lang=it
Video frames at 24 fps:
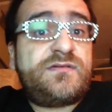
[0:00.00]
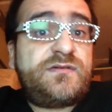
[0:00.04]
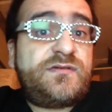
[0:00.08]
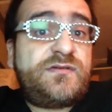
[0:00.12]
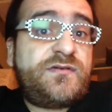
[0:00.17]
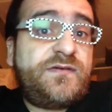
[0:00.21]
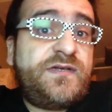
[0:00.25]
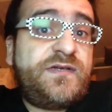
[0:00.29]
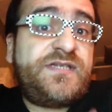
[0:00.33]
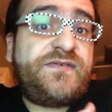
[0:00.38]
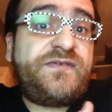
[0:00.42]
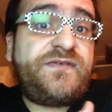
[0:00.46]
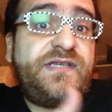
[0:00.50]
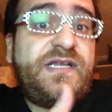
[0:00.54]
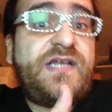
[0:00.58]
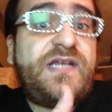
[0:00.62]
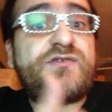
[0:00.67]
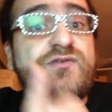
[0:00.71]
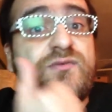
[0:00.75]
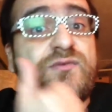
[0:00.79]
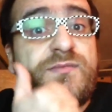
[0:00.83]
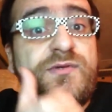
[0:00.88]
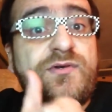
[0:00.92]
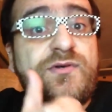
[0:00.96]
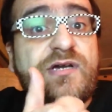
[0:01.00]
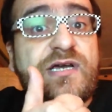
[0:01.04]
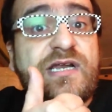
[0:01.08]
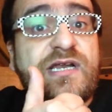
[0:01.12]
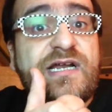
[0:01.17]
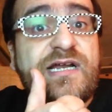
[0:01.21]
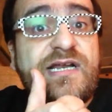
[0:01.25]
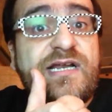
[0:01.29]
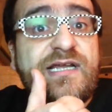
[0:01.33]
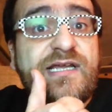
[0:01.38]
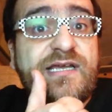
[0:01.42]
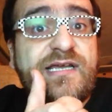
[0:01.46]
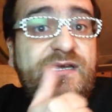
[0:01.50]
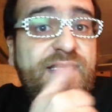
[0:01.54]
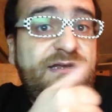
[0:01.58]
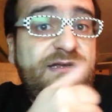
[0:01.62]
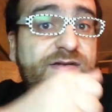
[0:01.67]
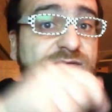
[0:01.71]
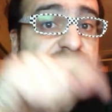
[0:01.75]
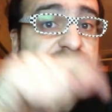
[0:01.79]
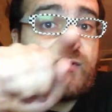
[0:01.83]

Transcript: dovete venire sul mio canale che lo